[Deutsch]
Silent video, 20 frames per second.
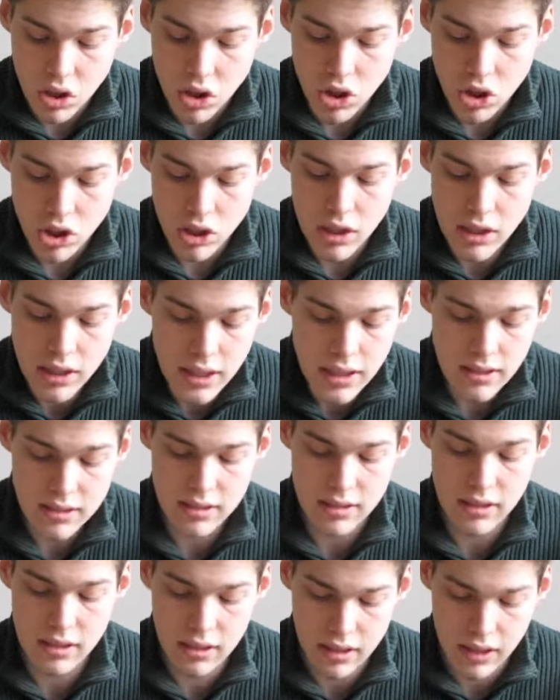
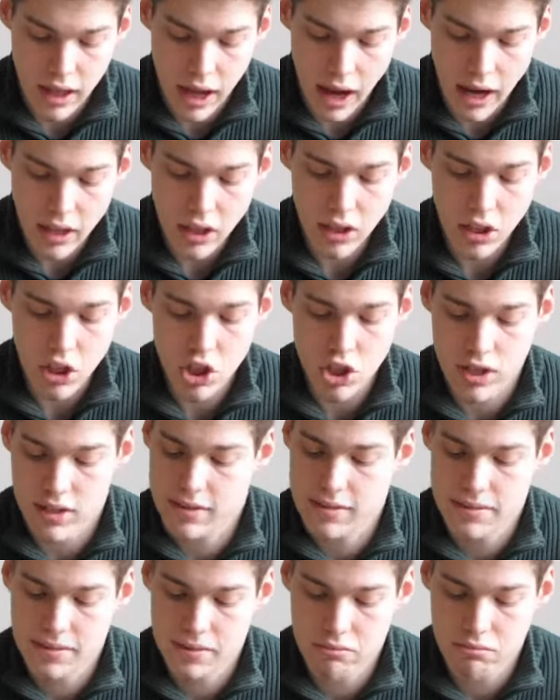schließe ich kein
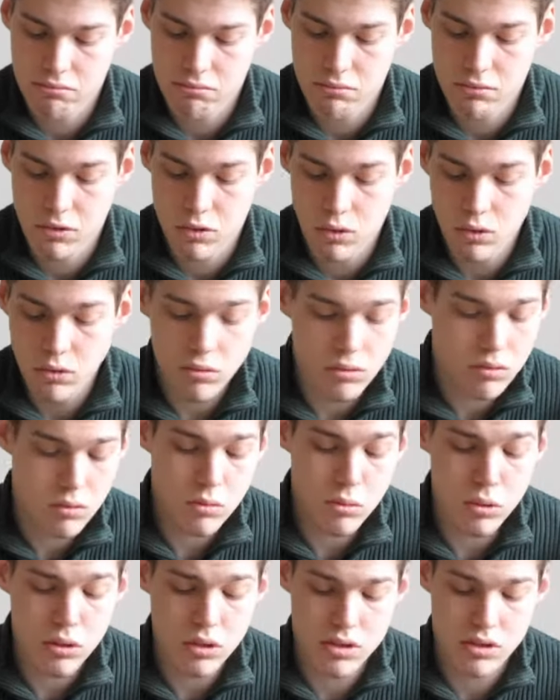Geschäft. Und
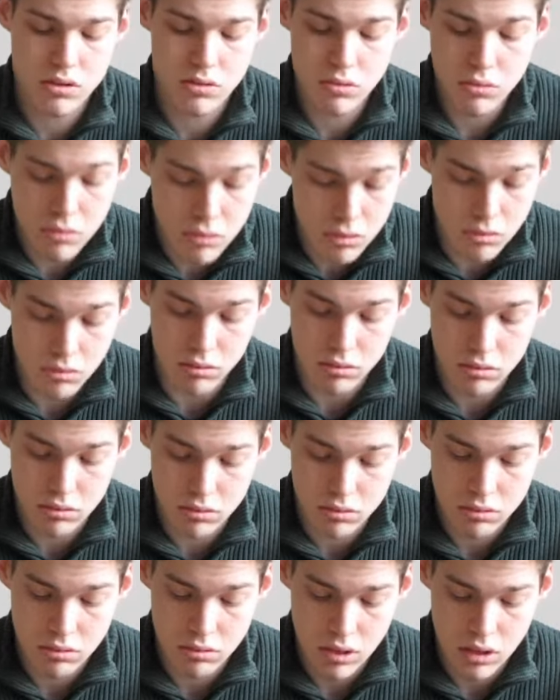kurz und
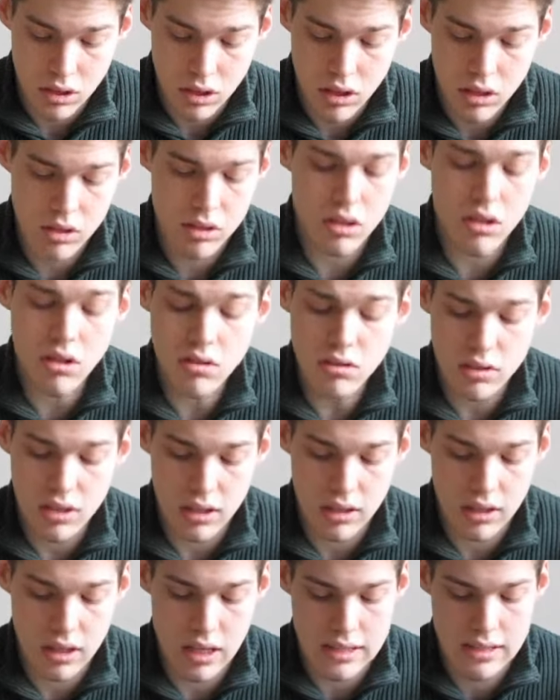gut. Ins
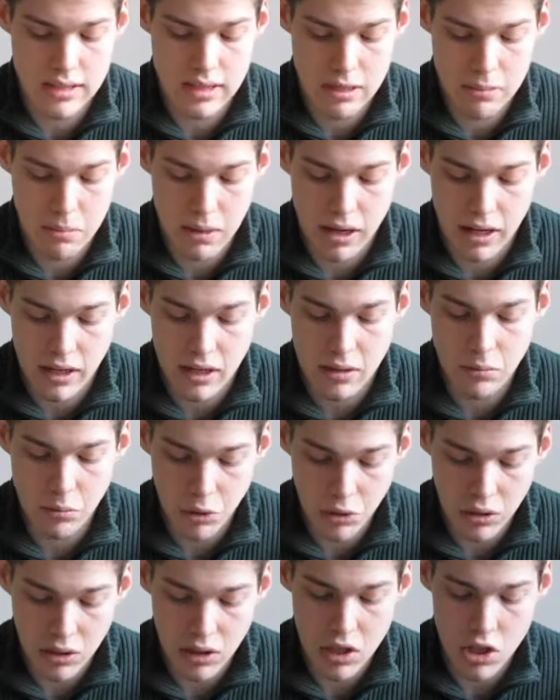Ausland lasse ich meine
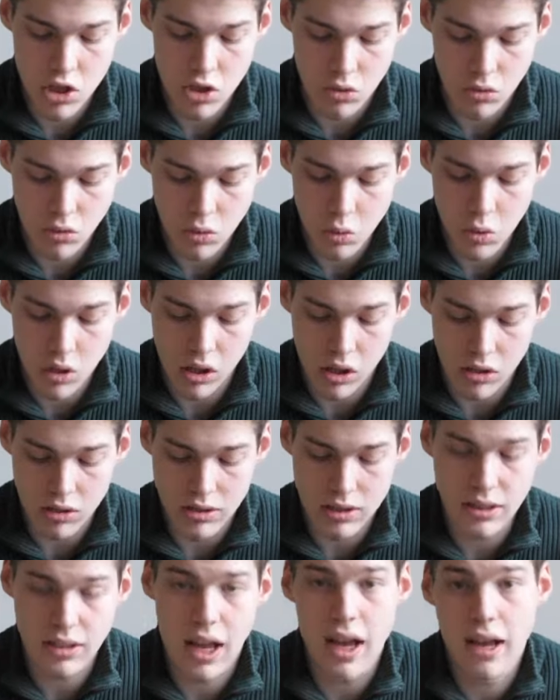Mündel schon
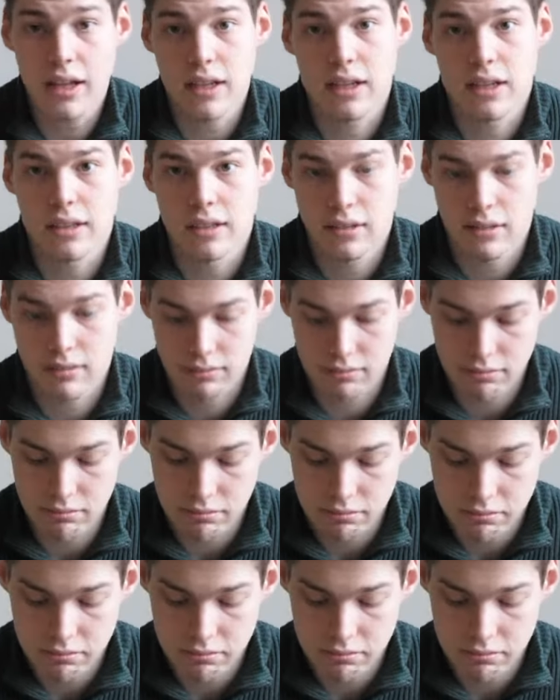durchaus nicht heiraten